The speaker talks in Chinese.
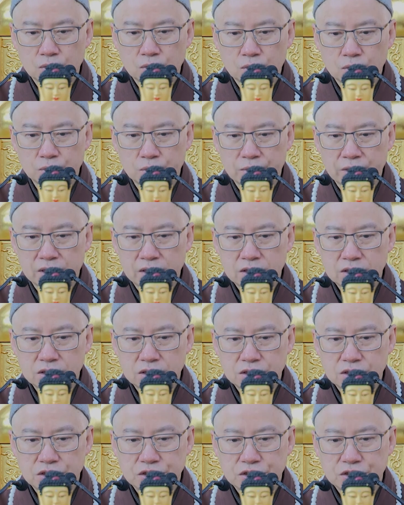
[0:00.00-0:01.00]
故云
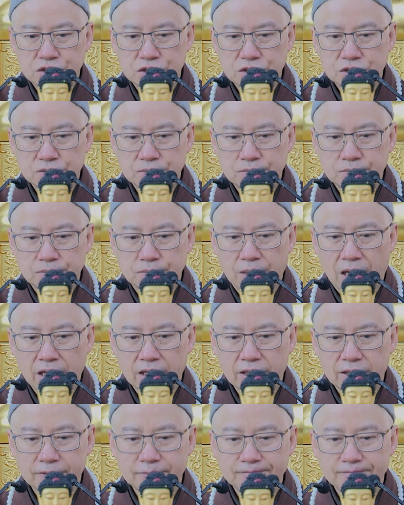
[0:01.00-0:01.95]
清白。